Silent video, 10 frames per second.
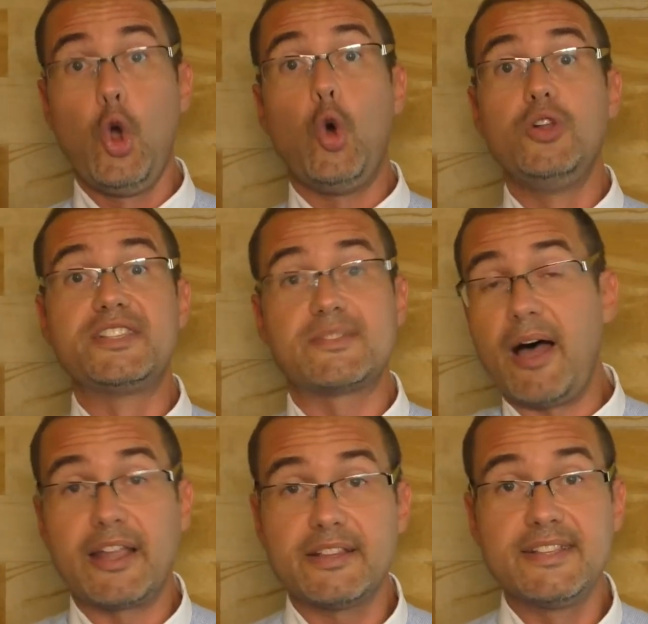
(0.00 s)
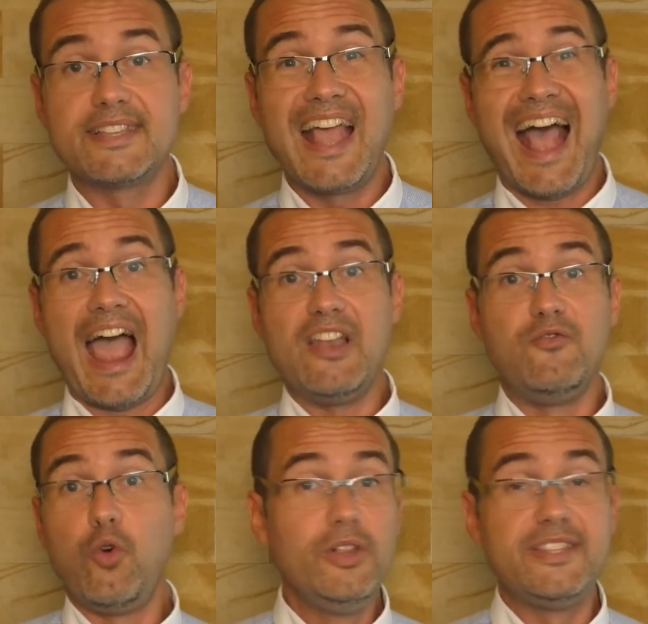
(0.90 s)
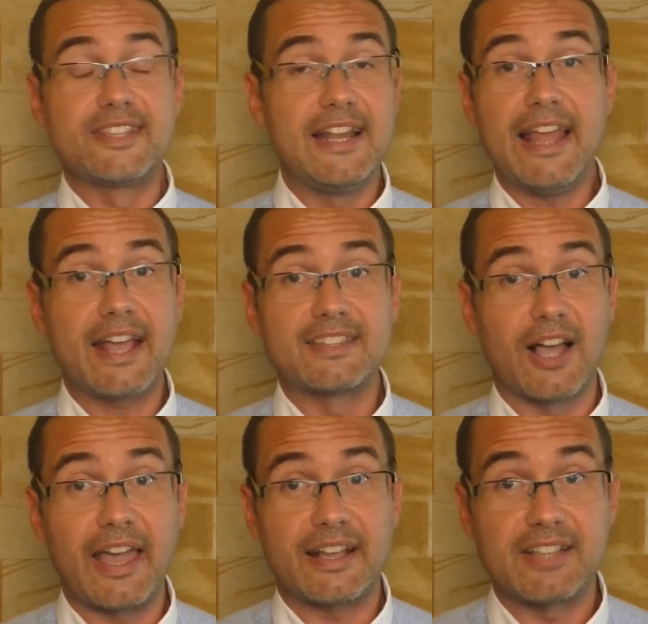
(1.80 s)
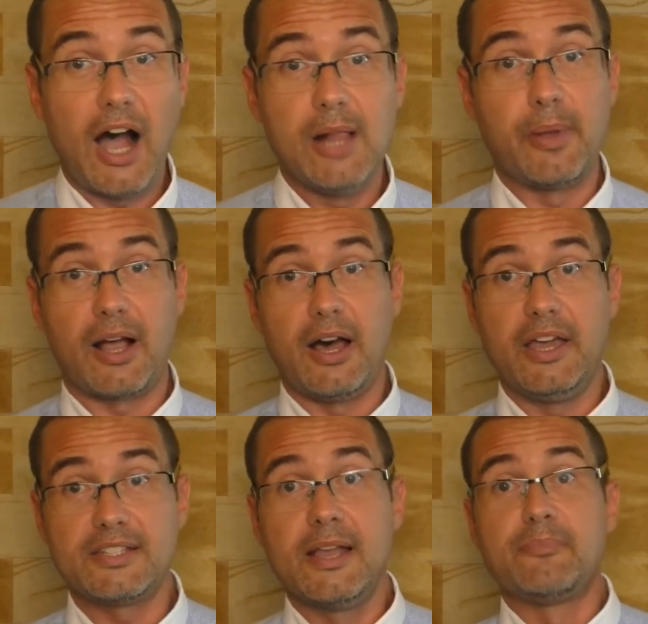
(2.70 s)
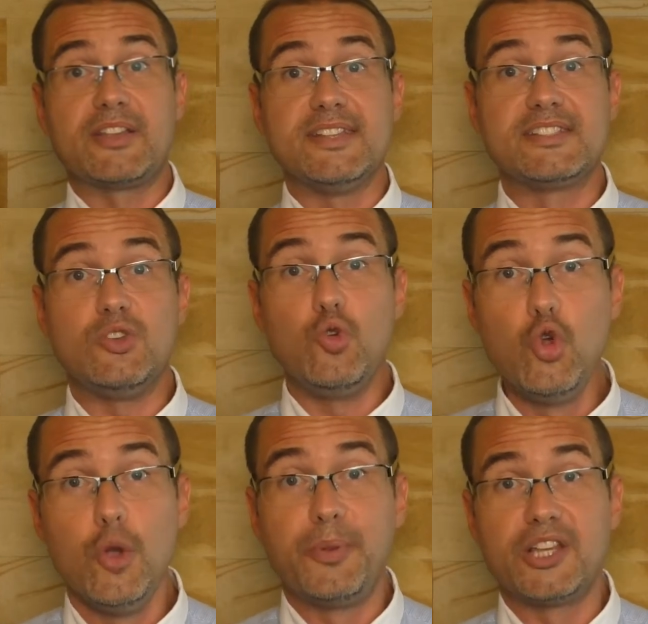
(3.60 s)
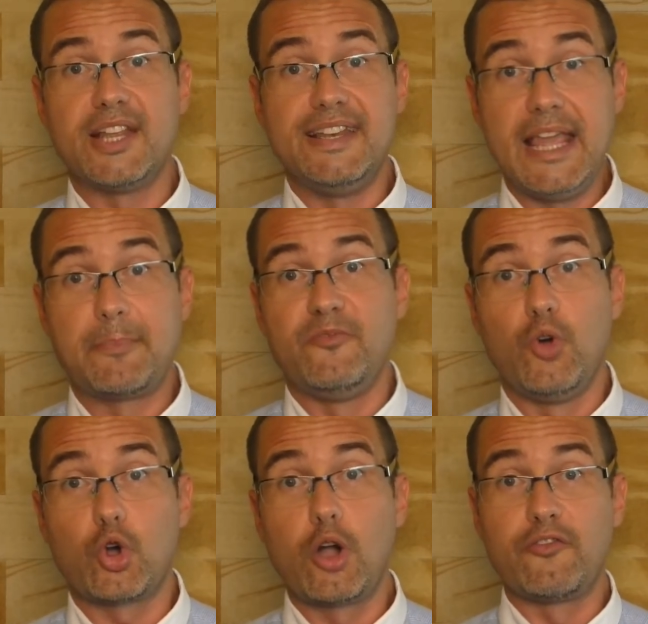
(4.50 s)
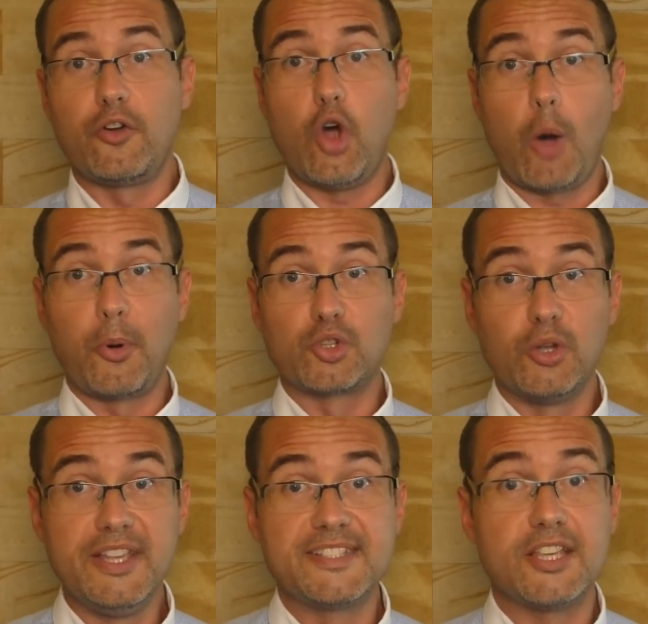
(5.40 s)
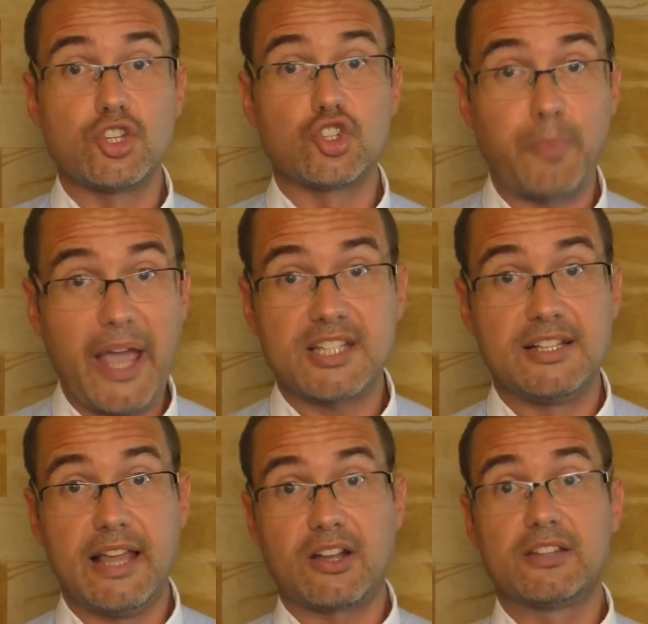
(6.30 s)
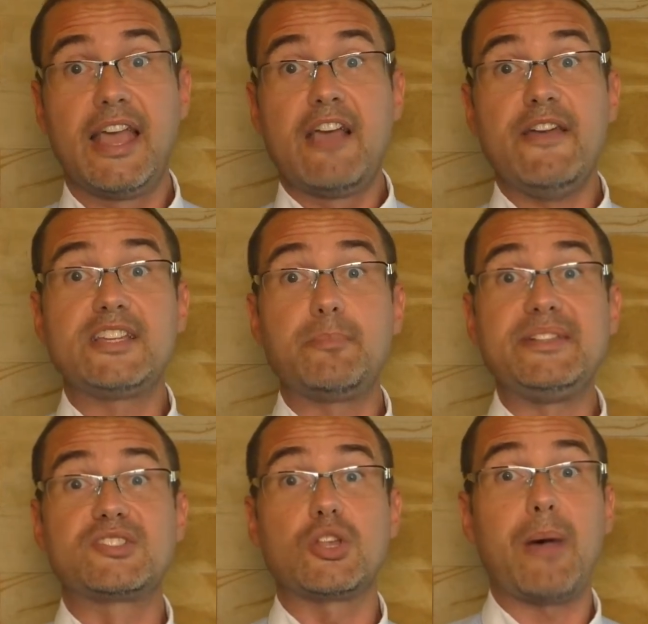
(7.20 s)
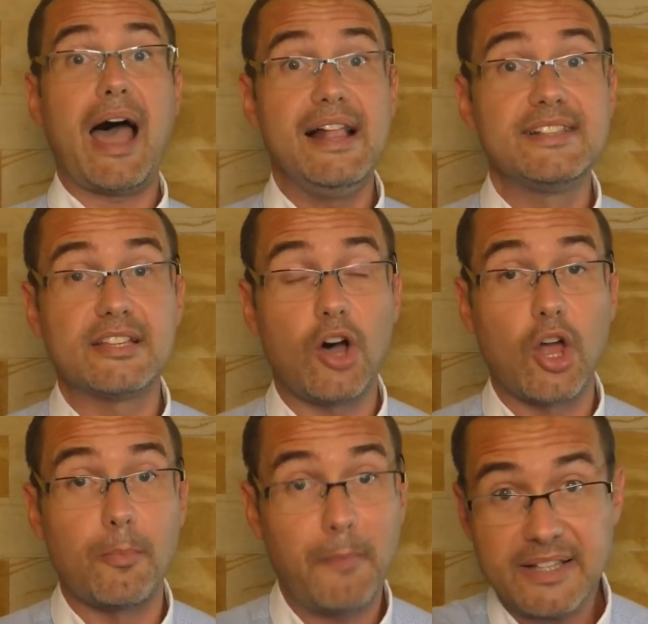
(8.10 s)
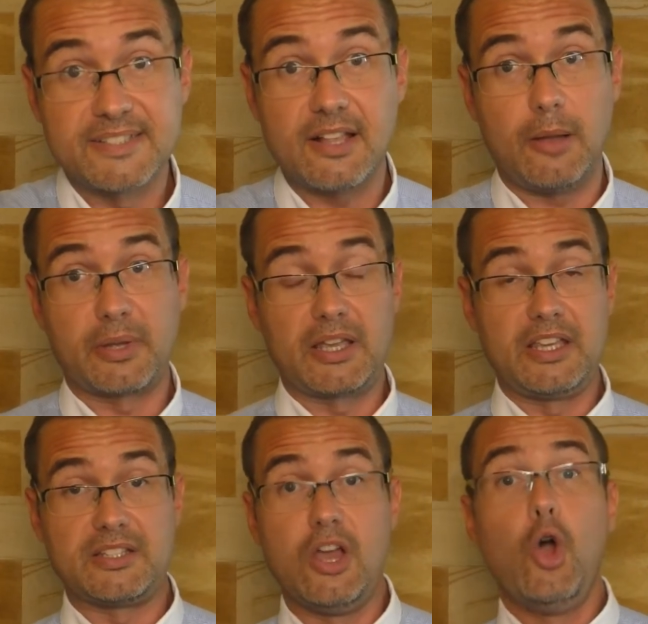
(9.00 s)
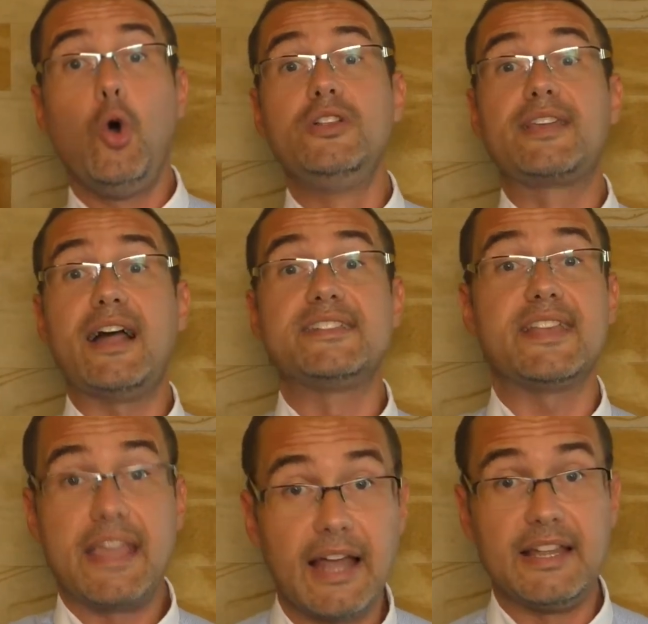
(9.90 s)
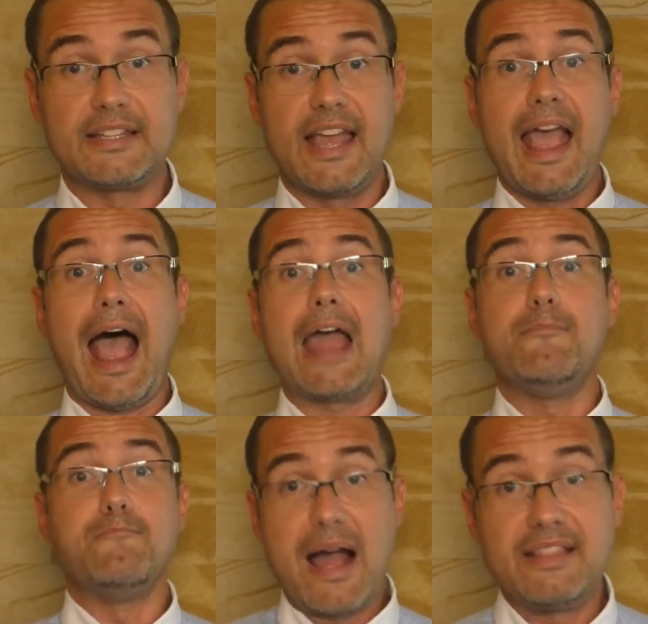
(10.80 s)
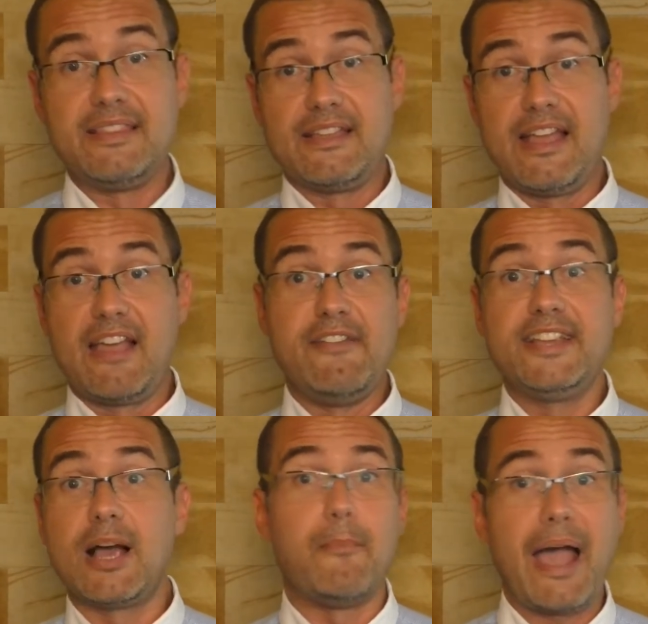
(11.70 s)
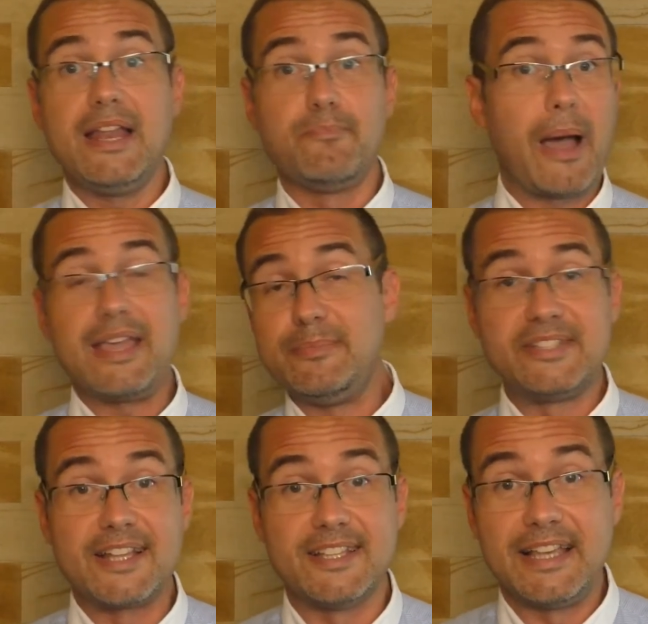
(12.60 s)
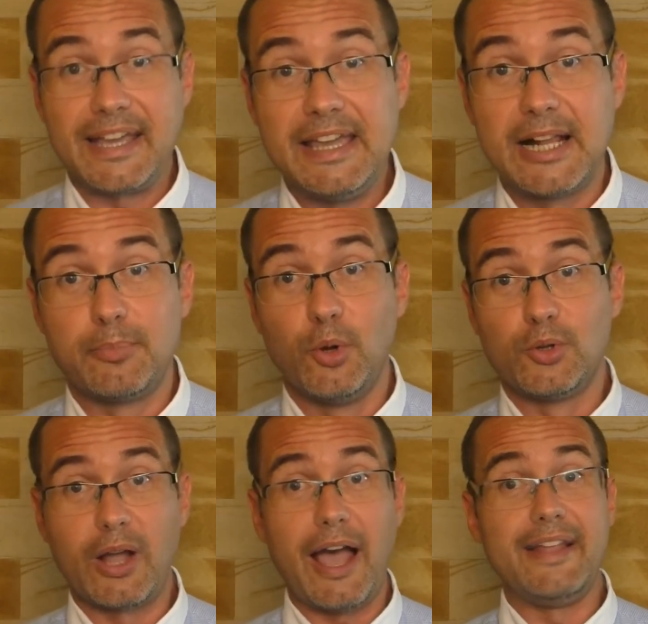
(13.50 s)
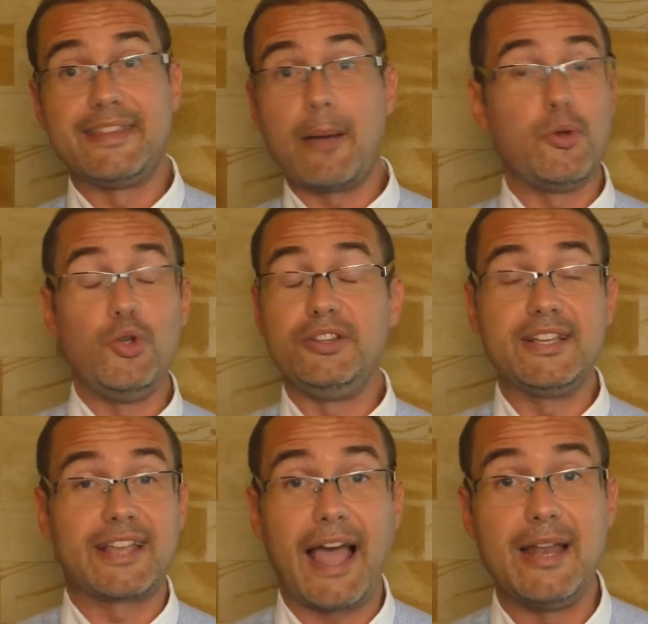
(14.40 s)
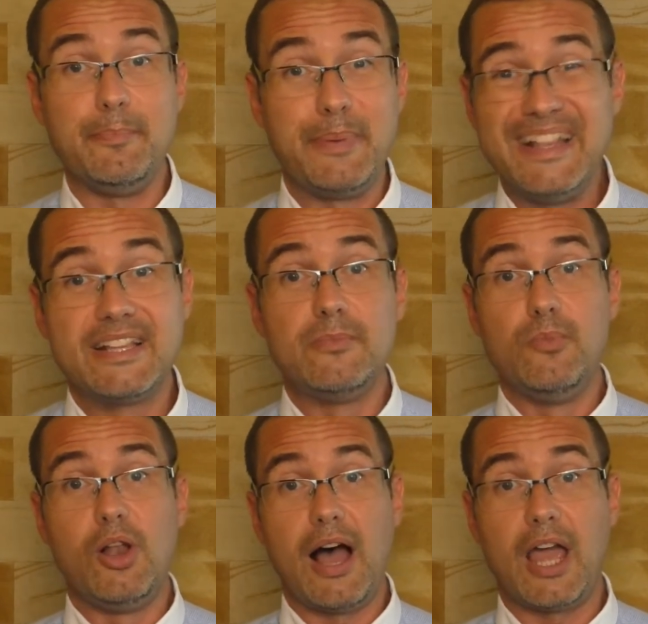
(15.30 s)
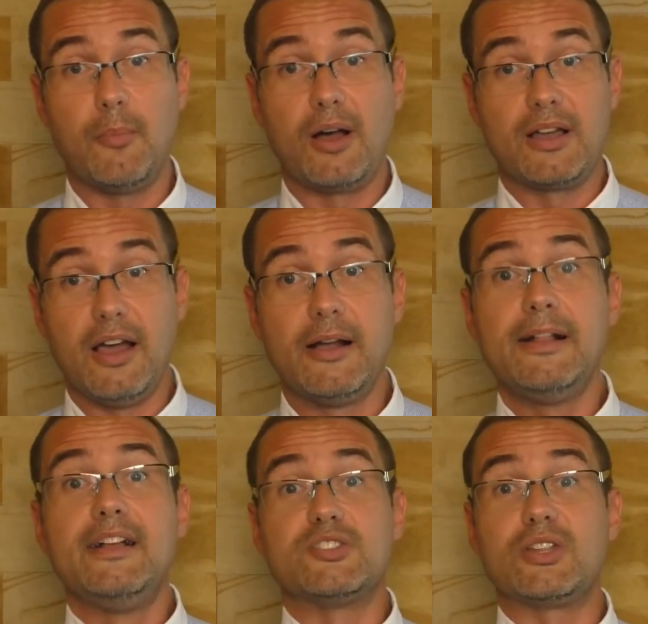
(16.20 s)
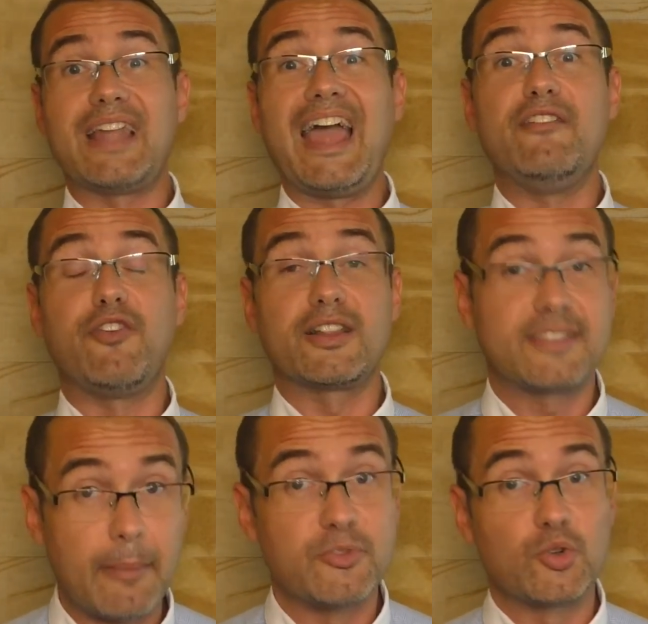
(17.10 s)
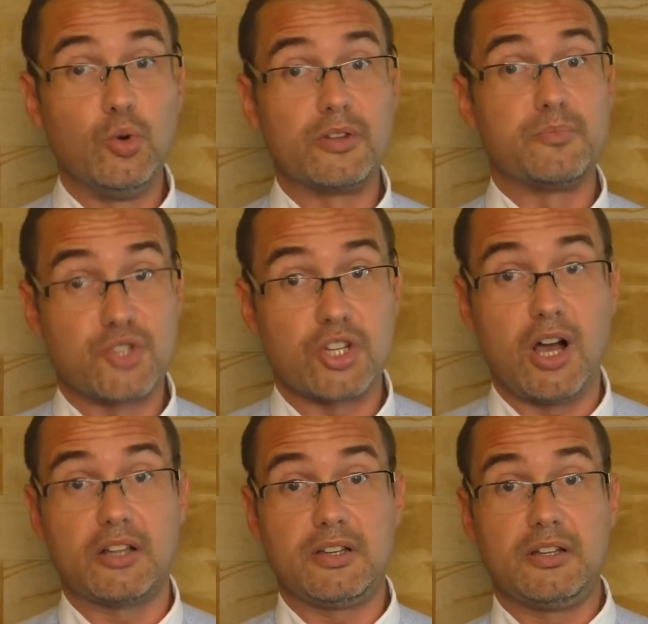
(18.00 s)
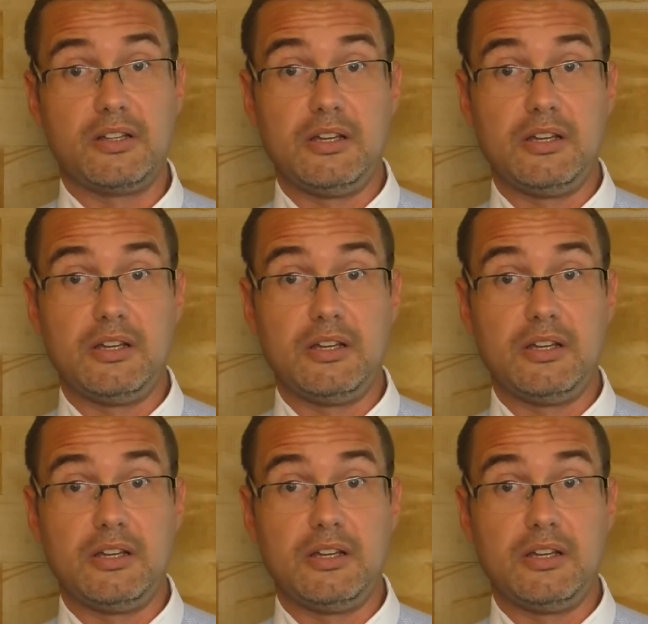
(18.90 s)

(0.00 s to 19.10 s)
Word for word: Und zweitens ein wundgeleckter Rektalbereich. Das ist die übliche Nebenwirkung von opportunistischen Speichelleckern, welche bis zum Hals in eurem Mastdarm kriechen. Und ganz ehrlich, ein Mann, welcher meint, bei ihm setze die Regelblutung ein, der benötigt keinen Bindenmülleimer, sondern einen verdammt guten Psychiater.